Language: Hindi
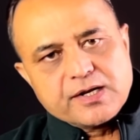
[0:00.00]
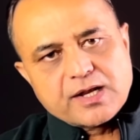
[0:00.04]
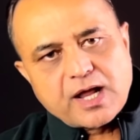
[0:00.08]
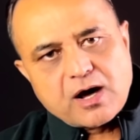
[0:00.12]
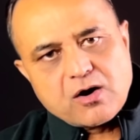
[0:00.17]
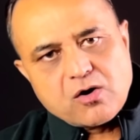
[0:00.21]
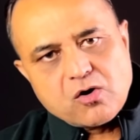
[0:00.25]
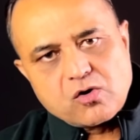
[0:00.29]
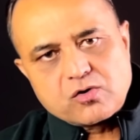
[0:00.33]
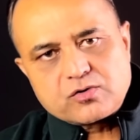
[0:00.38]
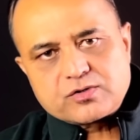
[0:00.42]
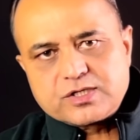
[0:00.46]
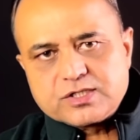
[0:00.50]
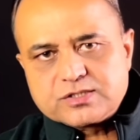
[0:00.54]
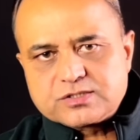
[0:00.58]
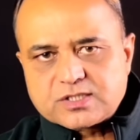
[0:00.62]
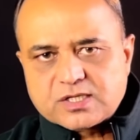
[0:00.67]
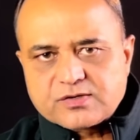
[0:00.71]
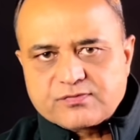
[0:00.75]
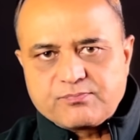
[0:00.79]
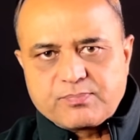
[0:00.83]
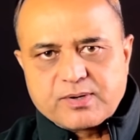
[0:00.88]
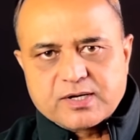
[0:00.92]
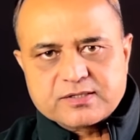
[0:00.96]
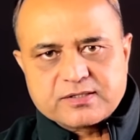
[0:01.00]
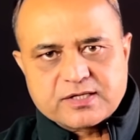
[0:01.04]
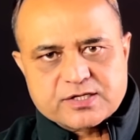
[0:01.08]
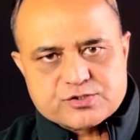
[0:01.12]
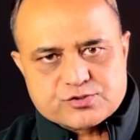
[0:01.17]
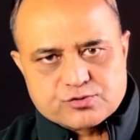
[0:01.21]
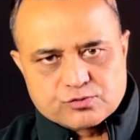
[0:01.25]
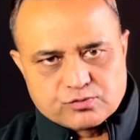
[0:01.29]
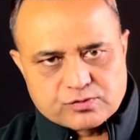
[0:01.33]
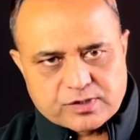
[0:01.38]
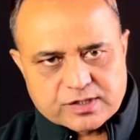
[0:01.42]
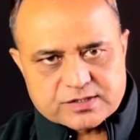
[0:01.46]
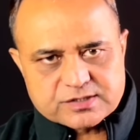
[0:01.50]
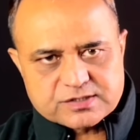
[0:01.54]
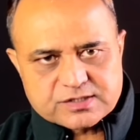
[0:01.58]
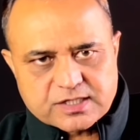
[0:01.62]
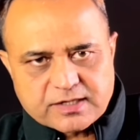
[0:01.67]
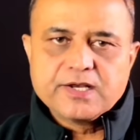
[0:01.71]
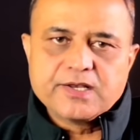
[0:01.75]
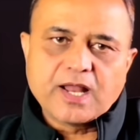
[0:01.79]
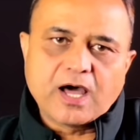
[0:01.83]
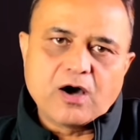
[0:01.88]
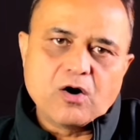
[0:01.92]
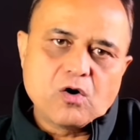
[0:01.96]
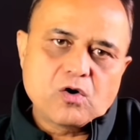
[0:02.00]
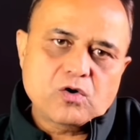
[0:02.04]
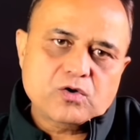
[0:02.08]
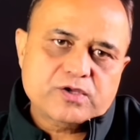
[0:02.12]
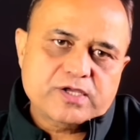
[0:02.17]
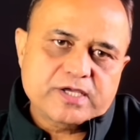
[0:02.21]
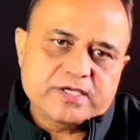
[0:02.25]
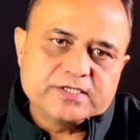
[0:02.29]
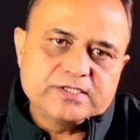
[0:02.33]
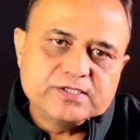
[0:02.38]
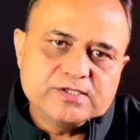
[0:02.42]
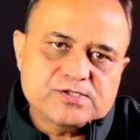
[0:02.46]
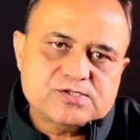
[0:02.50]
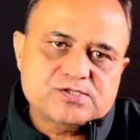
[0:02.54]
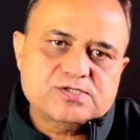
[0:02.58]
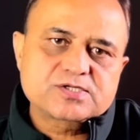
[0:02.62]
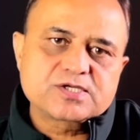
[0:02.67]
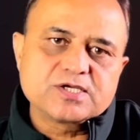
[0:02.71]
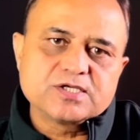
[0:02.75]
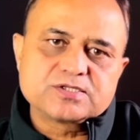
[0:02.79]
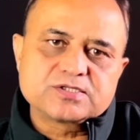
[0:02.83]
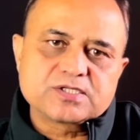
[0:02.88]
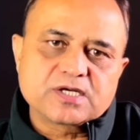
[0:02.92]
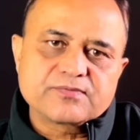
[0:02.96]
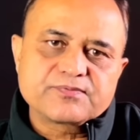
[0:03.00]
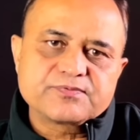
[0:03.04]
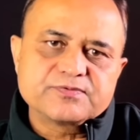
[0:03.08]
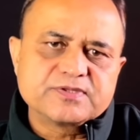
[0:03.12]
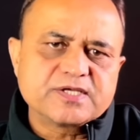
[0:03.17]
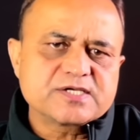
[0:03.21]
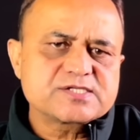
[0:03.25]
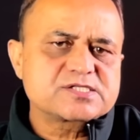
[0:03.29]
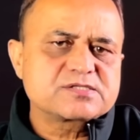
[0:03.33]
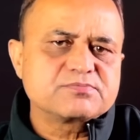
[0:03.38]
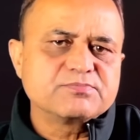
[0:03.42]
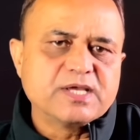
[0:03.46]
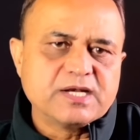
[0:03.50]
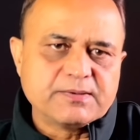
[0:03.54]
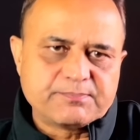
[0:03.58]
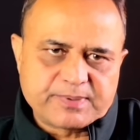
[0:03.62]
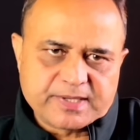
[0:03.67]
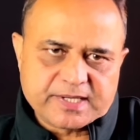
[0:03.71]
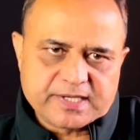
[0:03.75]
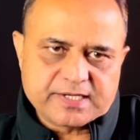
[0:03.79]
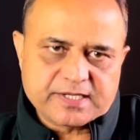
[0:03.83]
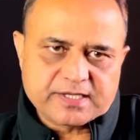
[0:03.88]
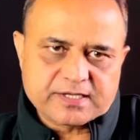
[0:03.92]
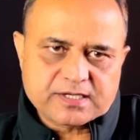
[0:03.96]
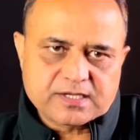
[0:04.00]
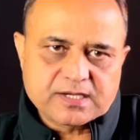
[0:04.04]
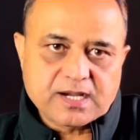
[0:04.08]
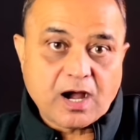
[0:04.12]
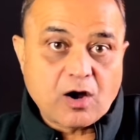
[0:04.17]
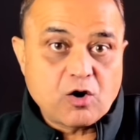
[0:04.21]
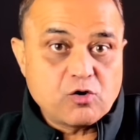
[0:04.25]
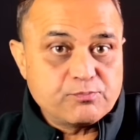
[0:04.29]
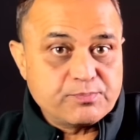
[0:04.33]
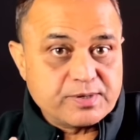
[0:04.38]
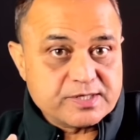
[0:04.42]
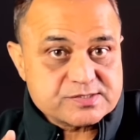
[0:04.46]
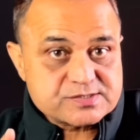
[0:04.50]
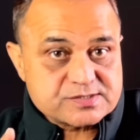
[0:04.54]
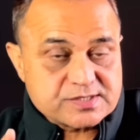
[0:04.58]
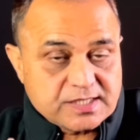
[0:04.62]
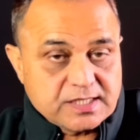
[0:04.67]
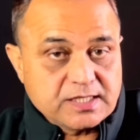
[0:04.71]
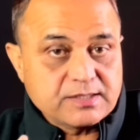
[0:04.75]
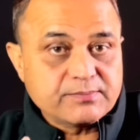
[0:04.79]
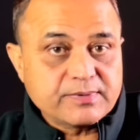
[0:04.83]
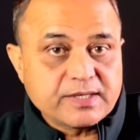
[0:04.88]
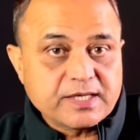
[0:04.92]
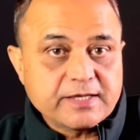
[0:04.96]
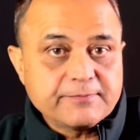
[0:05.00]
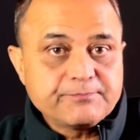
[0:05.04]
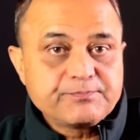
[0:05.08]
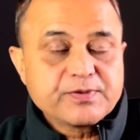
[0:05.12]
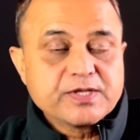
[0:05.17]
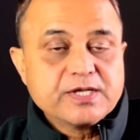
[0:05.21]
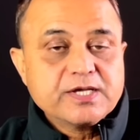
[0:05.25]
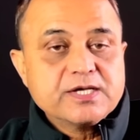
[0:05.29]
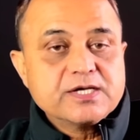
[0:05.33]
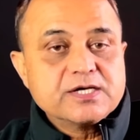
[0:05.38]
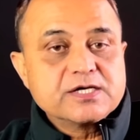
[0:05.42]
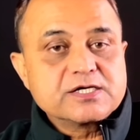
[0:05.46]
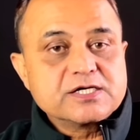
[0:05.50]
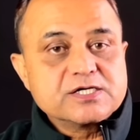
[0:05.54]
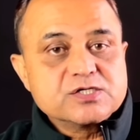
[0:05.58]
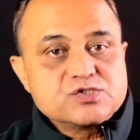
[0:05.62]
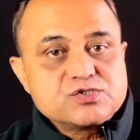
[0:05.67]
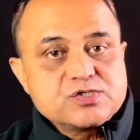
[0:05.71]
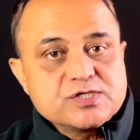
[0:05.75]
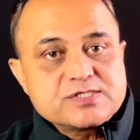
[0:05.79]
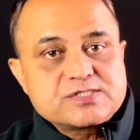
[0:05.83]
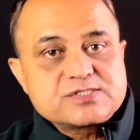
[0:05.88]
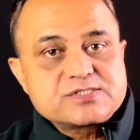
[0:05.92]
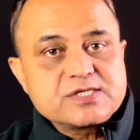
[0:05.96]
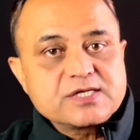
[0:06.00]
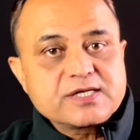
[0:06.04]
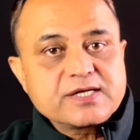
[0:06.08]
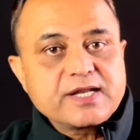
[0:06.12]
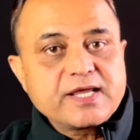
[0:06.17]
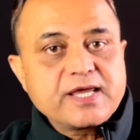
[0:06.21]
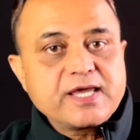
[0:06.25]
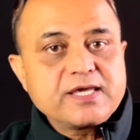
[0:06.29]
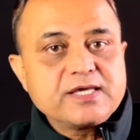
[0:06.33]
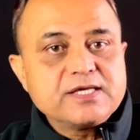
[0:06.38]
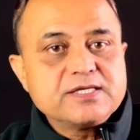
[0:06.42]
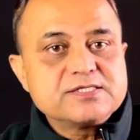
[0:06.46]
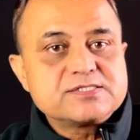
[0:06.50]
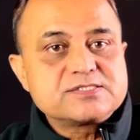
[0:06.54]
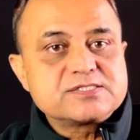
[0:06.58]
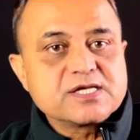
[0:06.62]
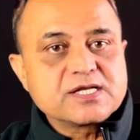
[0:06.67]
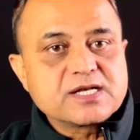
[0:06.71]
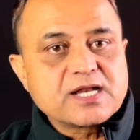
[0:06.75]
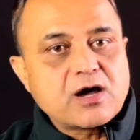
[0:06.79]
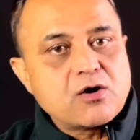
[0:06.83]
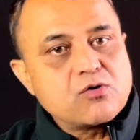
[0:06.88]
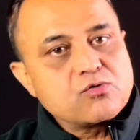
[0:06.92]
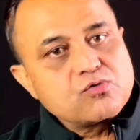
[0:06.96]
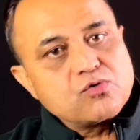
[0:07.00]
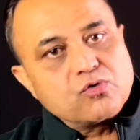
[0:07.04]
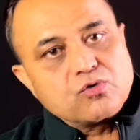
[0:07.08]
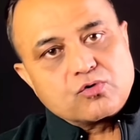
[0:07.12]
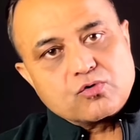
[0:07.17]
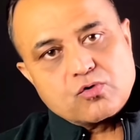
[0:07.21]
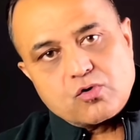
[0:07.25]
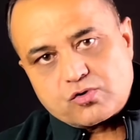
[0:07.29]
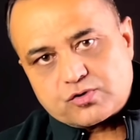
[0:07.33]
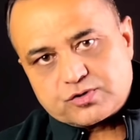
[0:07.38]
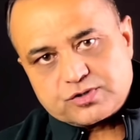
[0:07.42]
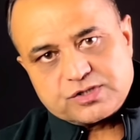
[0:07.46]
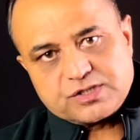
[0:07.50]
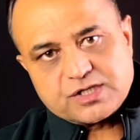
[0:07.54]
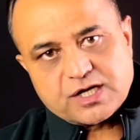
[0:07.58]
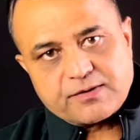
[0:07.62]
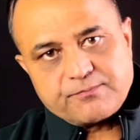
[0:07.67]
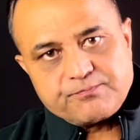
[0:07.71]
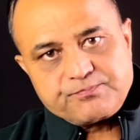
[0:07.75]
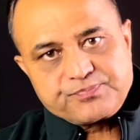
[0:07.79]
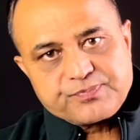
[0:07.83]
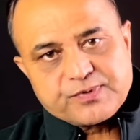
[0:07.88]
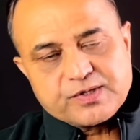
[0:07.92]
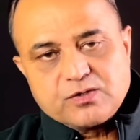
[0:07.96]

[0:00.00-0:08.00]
लाहौर की तरफ बढ़ना शुरू कर दिया लाहौर के ईस्ट की तरफ दस मील पहले गांव भसीन में रणजीत सिंह ने इन सेनाओं को रोक दिया